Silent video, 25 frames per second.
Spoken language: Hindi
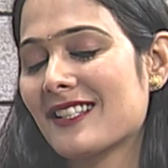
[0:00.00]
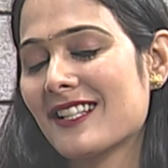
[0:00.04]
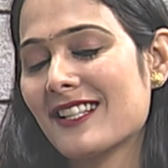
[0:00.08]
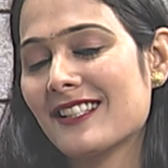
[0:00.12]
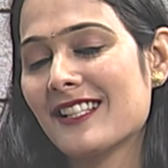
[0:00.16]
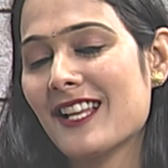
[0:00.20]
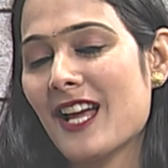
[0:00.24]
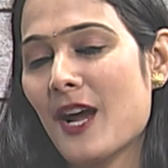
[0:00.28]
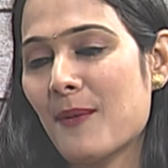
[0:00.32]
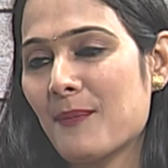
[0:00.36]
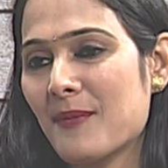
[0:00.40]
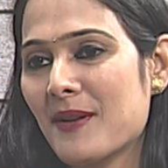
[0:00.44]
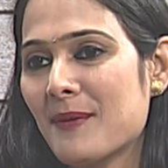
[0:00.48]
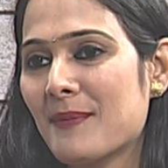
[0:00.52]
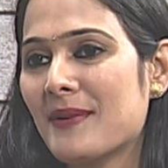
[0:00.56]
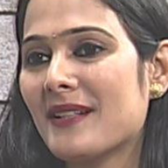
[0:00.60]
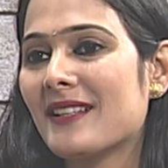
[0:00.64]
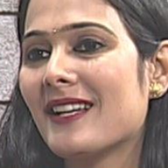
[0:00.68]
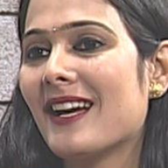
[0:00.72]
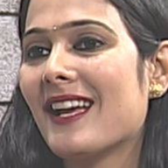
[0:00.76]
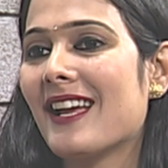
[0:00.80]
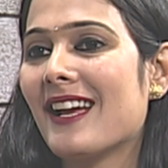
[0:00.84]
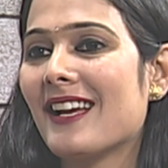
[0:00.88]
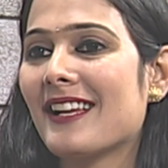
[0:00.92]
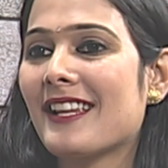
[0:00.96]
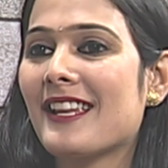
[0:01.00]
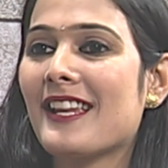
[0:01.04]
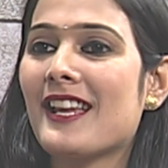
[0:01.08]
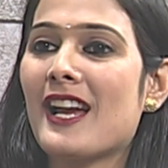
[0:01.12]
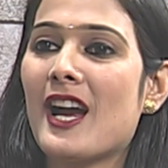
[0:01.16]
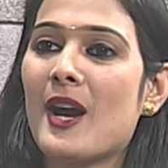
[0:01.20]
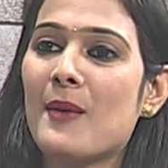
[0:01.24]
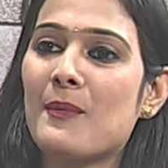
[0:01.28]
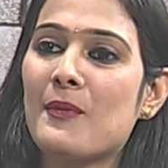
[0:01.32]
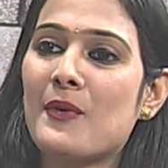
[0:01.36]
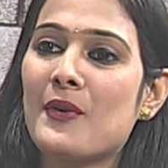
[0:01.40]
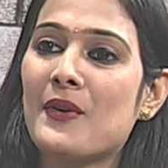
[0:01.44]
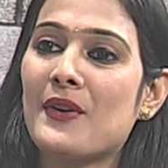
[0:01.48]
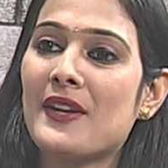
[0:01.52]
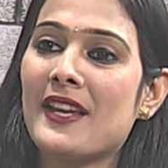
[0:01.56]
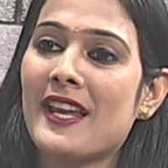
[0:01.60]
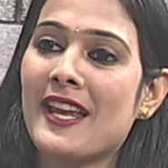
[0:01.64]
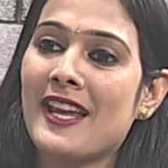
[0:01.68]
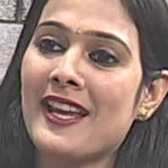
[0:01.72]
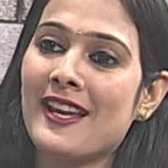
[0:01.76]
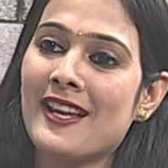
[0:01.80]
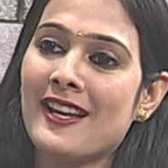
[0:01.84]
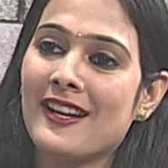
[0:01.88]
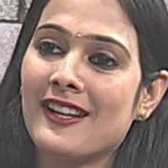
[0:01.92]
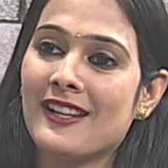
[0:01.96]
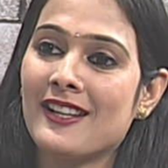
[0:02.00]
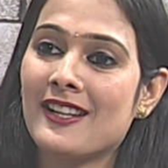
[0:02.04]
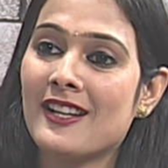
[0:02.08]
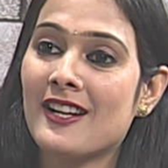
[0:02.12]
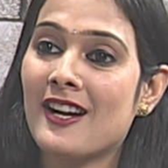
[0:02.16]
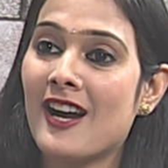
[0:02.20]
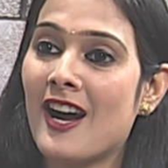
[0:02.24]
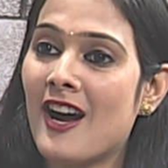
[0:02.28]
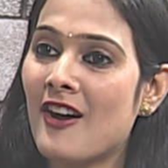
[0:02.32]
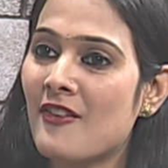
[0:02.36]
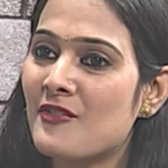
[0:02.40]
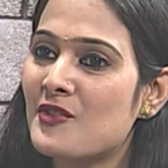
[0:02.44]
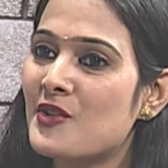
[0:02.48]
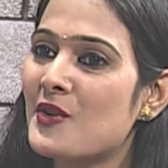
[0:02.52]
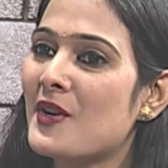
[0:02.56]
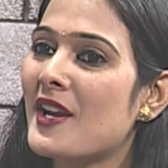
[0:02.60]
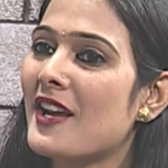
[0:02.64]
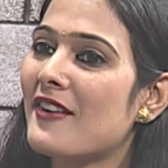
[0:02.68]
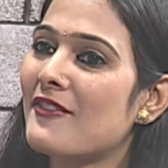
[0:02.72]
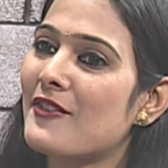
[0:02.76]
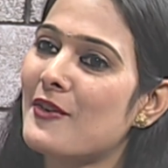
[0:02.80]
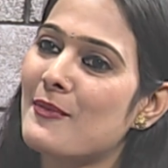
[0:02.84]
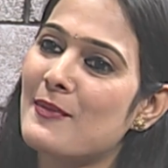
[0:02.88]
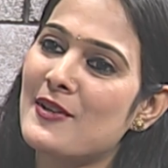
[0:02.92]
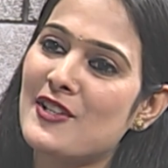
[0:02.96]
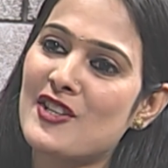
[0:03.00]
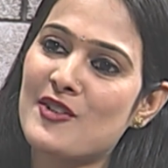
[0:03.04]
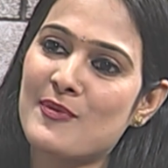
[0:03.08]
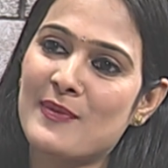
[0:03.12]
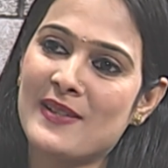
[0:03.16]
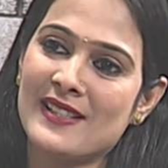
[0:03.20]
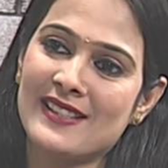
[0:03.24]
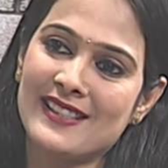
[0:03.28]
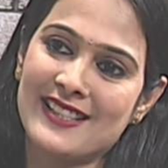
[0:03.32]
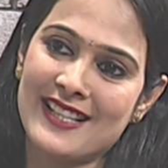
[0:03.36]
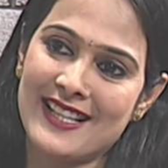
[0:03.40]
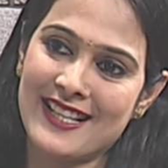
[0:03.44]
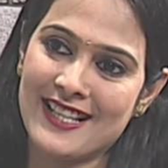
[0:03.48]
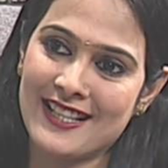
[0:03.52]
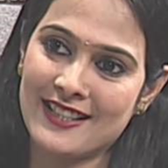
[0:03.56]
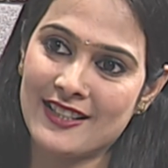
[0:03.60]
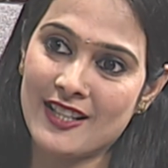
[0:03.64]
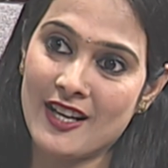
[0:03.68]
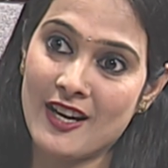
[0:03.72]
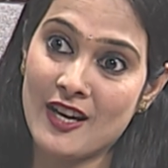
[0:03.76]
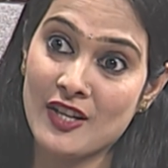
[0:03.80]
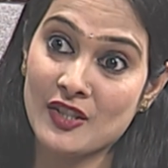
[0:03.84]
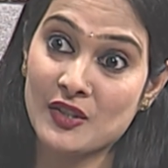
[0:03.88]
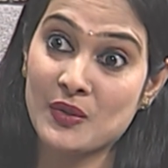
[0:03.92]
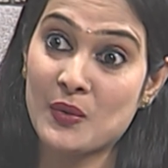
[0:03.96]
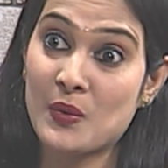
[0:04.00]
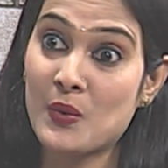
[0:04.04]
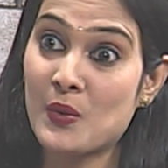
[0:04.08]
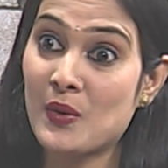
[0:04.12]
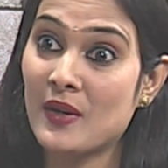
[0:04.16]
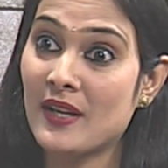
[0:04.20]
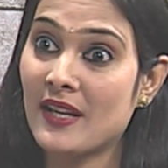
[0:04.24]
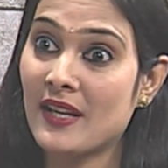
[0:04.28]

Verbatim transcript: जैसे आपने बताया कि आपको ये लगाव जो है वो बचपन से ही था स्कूल